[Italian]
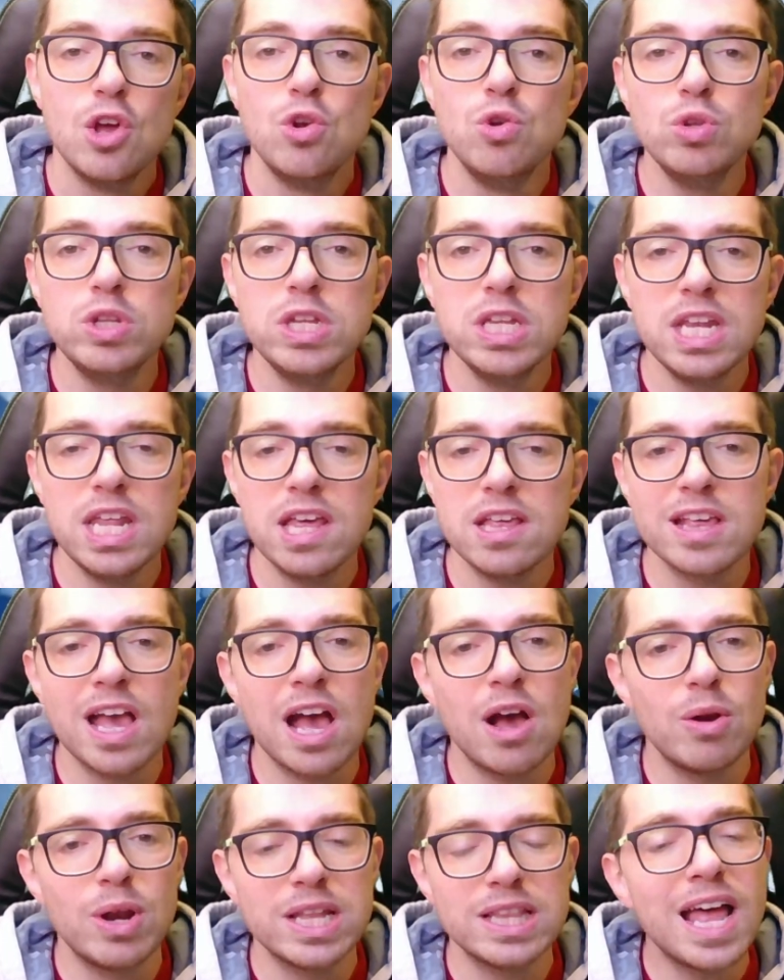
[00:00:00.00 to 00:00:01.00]
L'Udinese
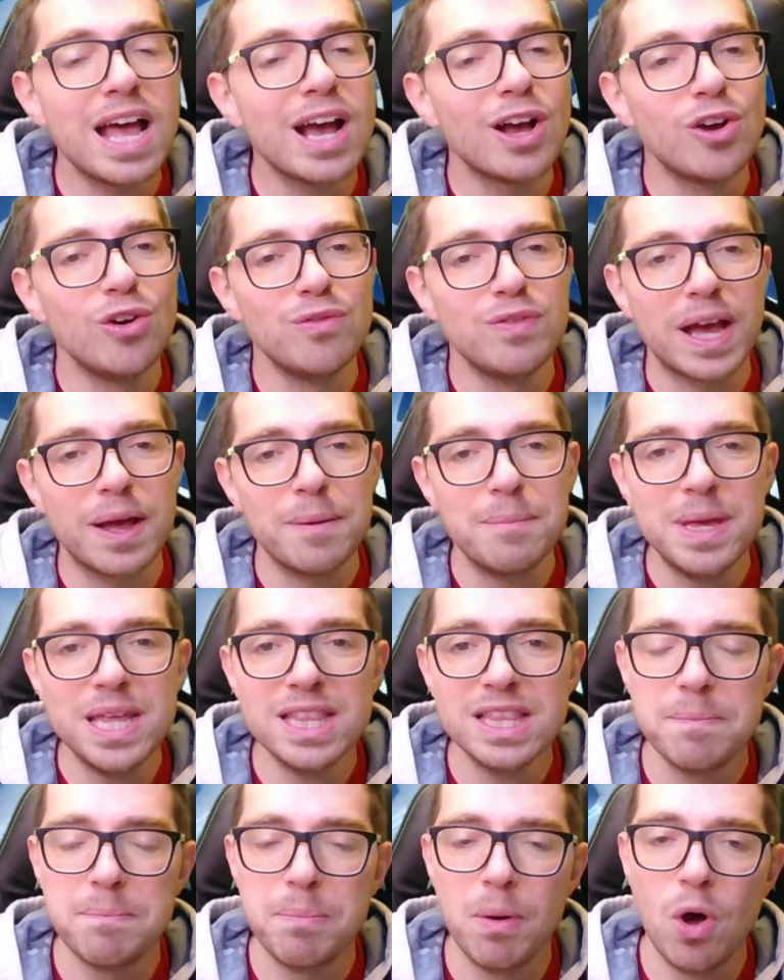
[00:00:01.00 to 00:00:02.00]
ha un attacco
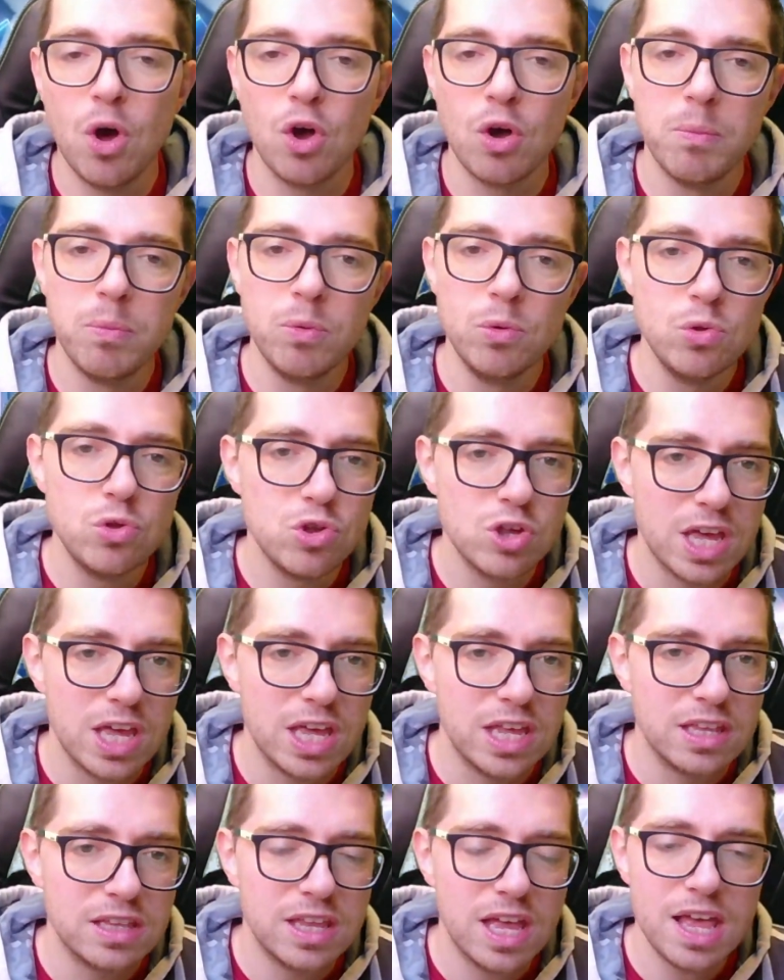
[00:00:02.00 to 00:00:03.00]
veramente poco
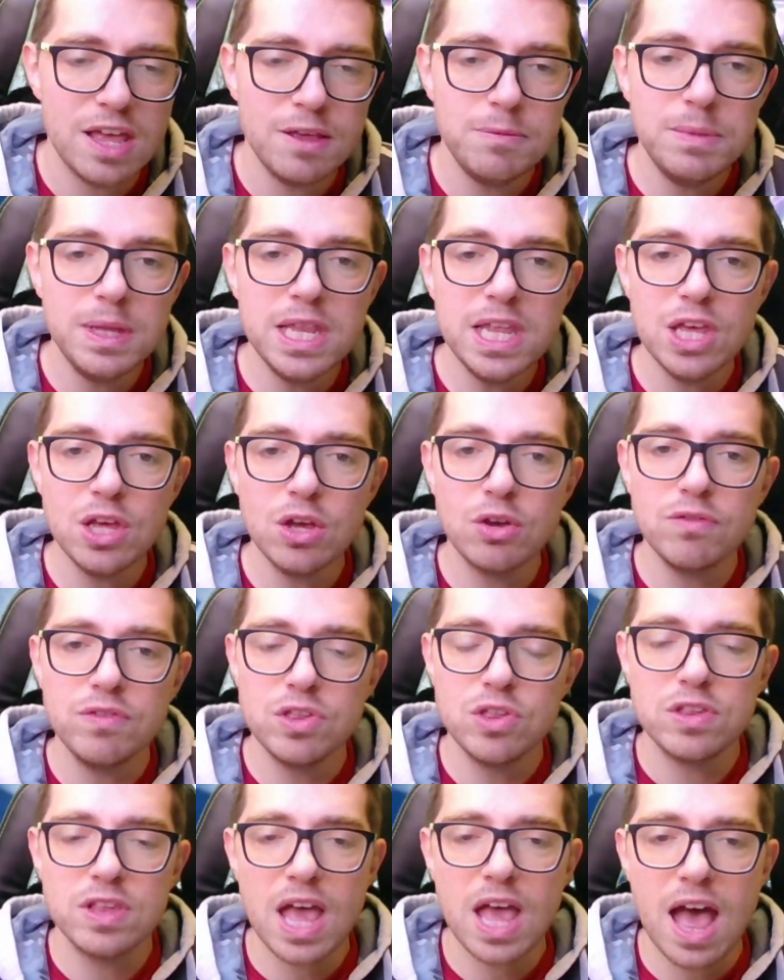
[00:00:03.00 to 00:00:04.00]
pungente e
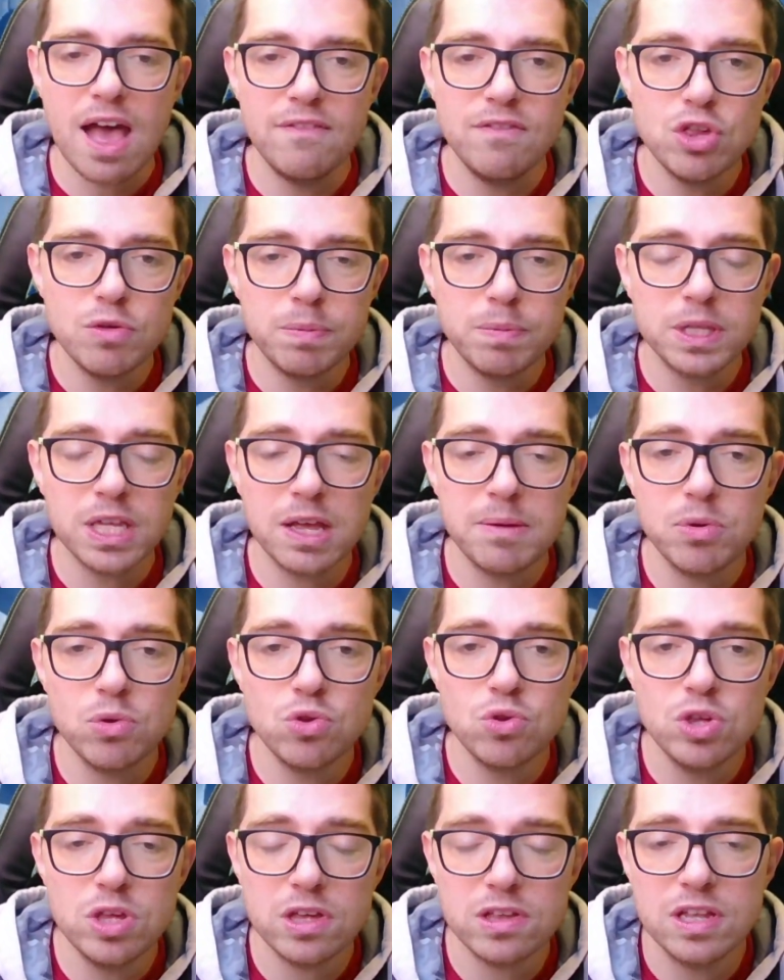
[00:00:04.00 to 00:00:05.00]
Milinkovic Savic potrebbe
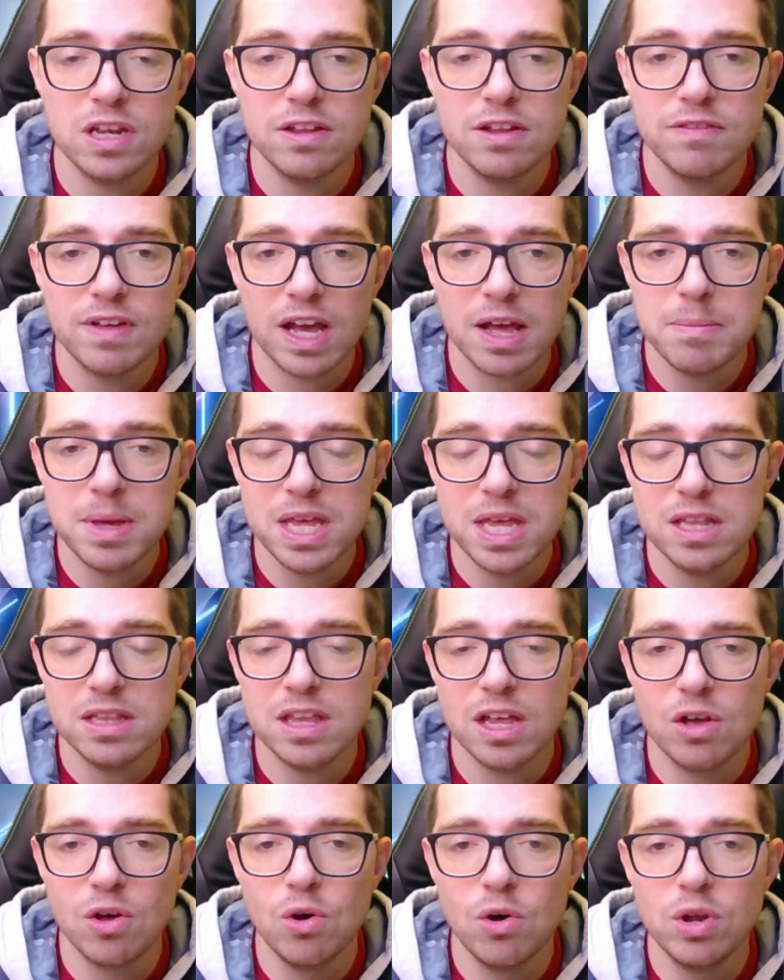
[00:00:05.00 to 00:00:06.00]
uscirsene
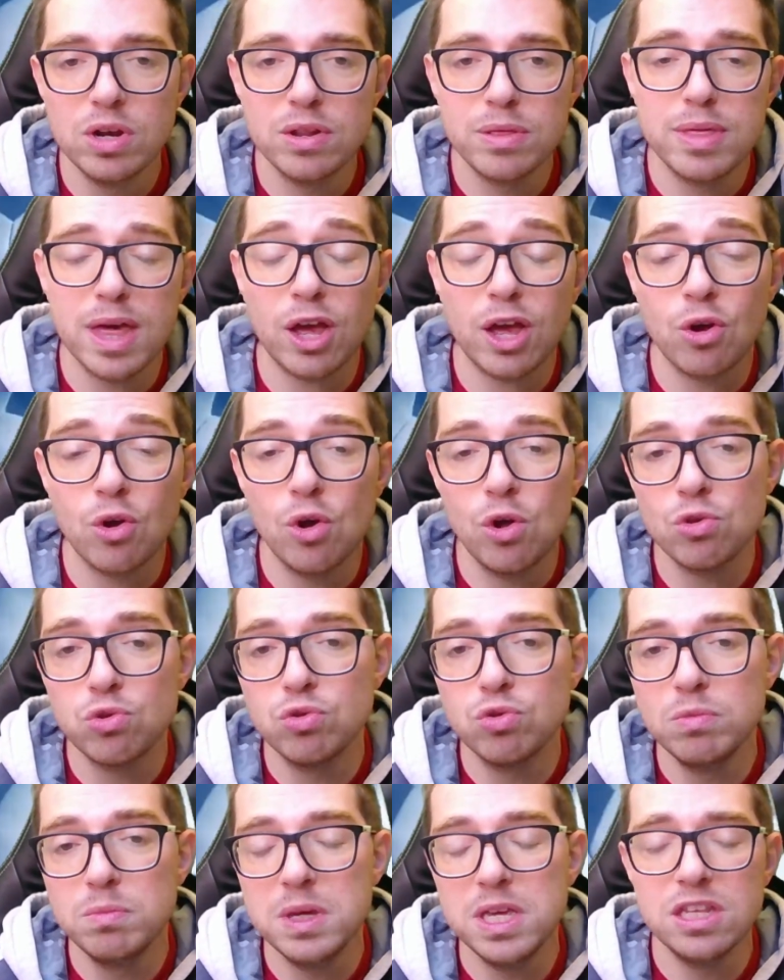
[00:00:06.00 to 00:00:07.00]
veramente con 0 gol
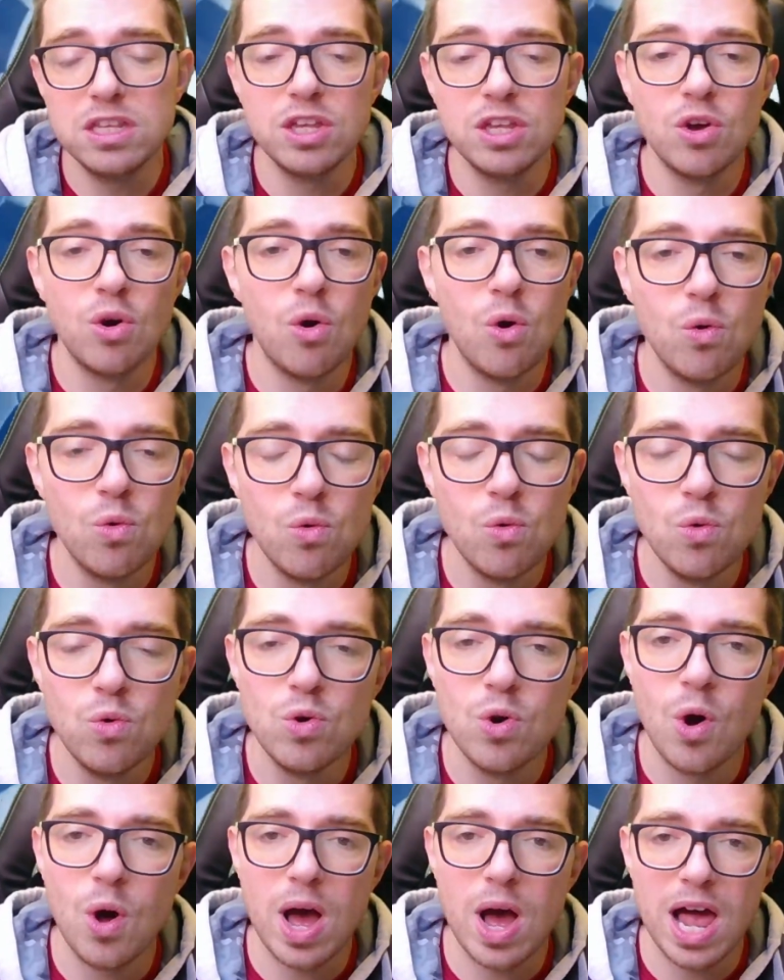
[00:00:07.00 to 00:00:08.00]
subiti o
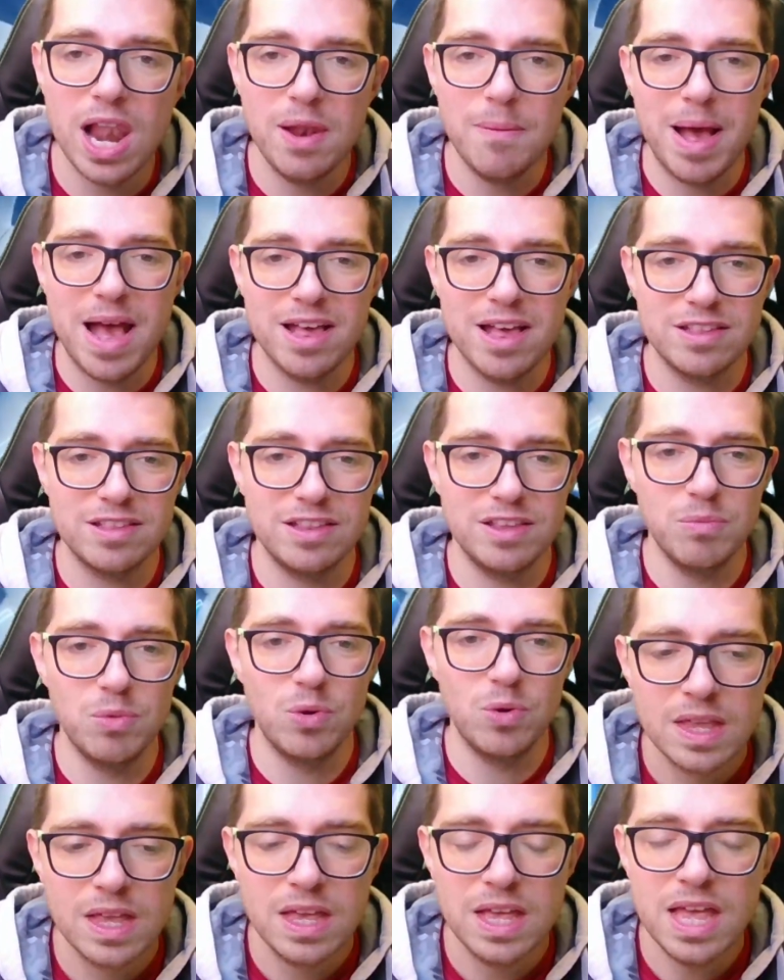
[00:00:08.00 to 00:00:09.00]
1 al
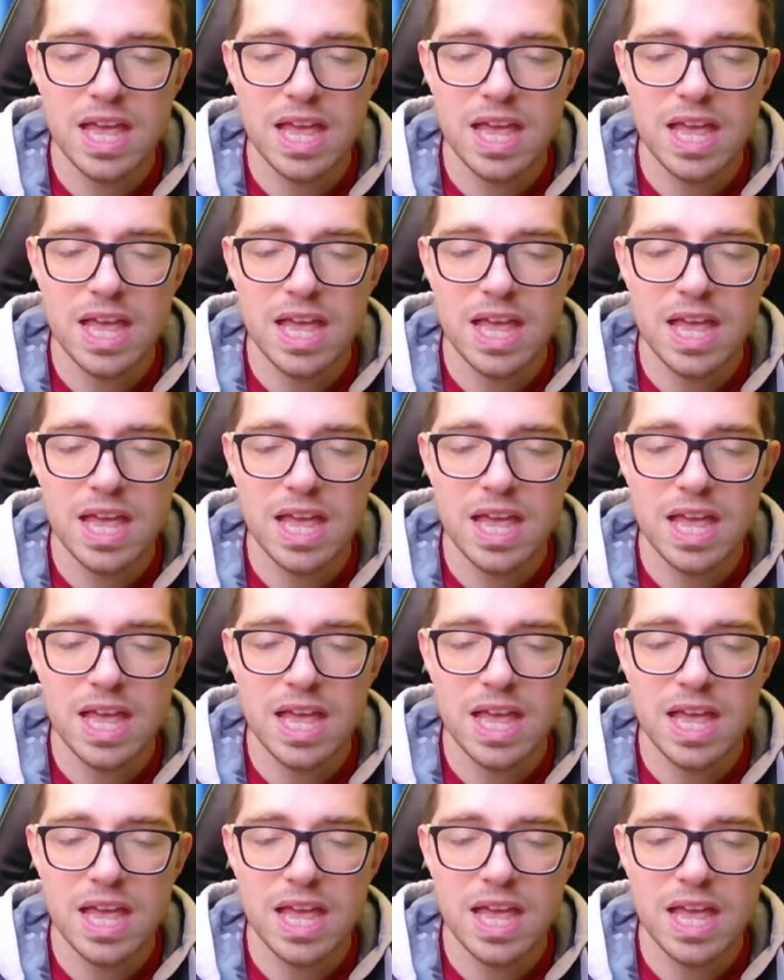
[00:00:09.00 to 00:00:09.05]
massimo.